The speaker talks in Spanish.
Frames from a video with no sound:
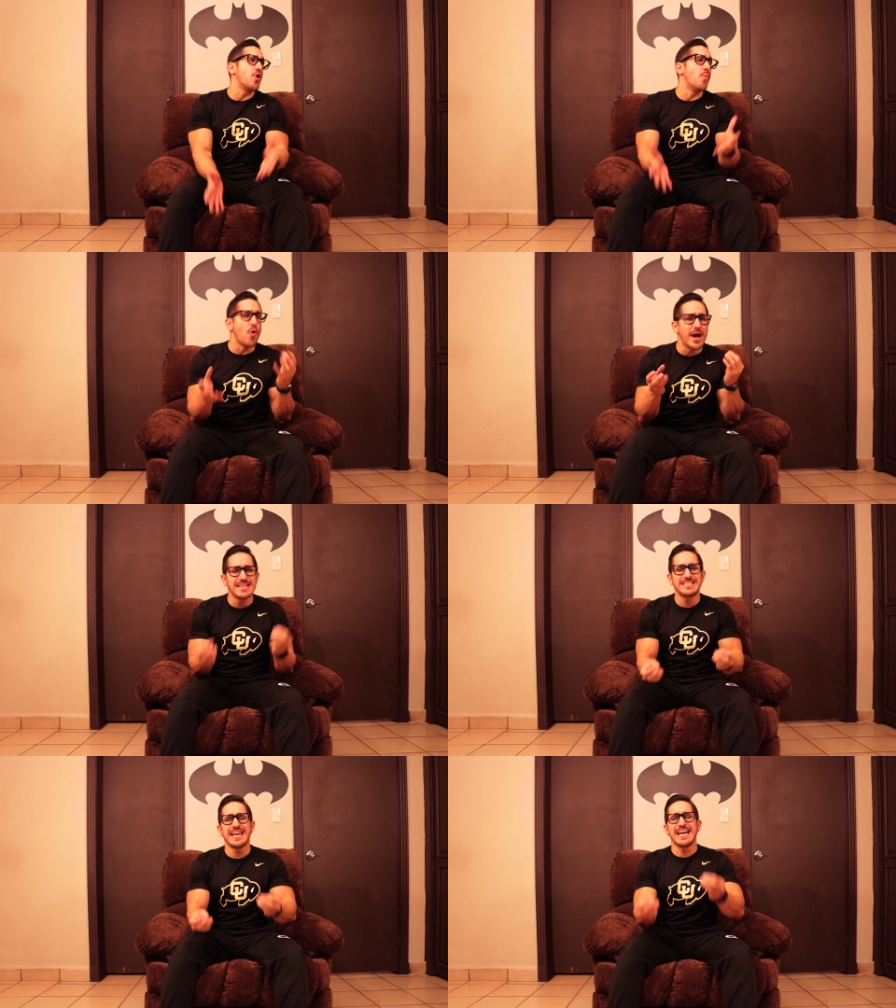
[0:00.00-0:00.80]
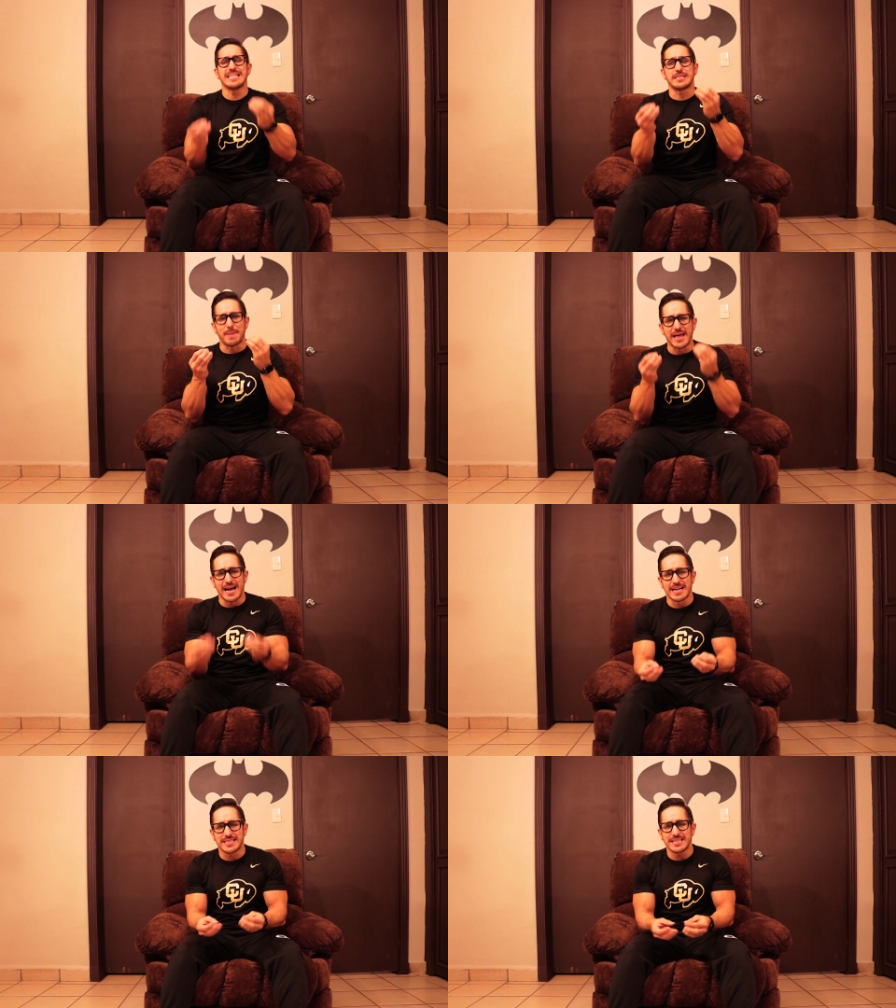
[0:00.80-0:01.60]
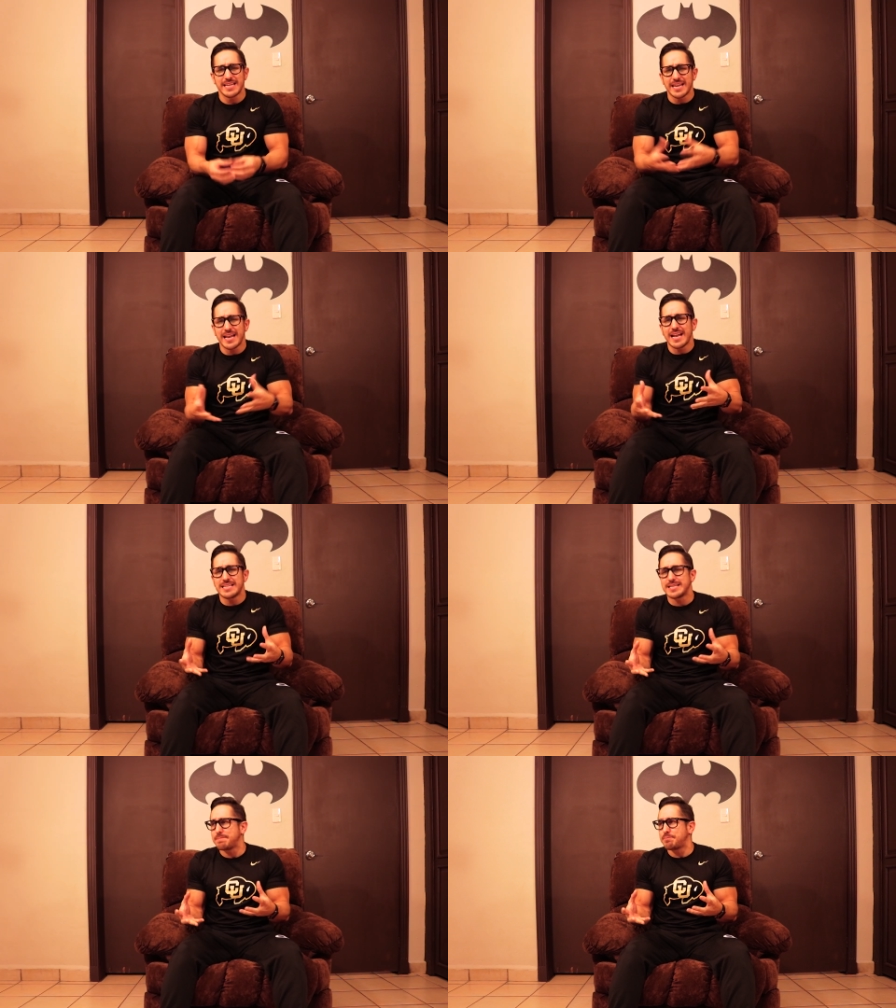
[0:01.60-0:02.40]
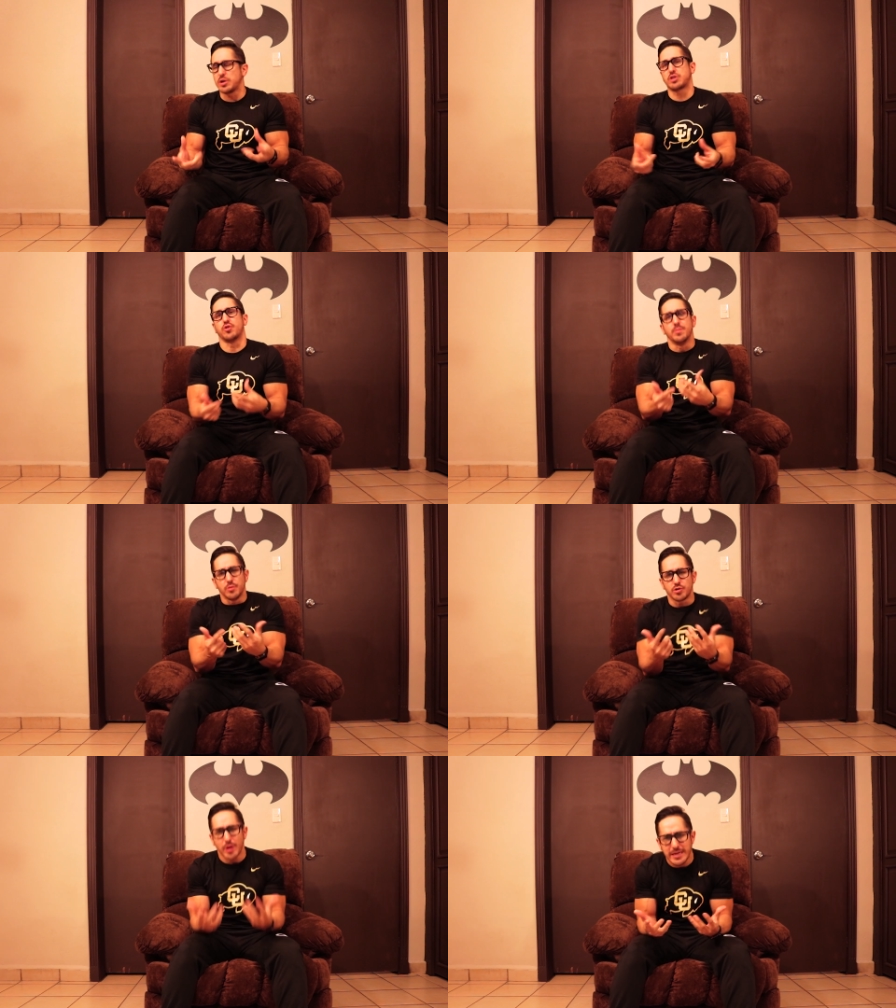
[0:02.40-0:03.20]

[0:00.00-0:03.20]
como es de esperarse, se realiza pues con mucho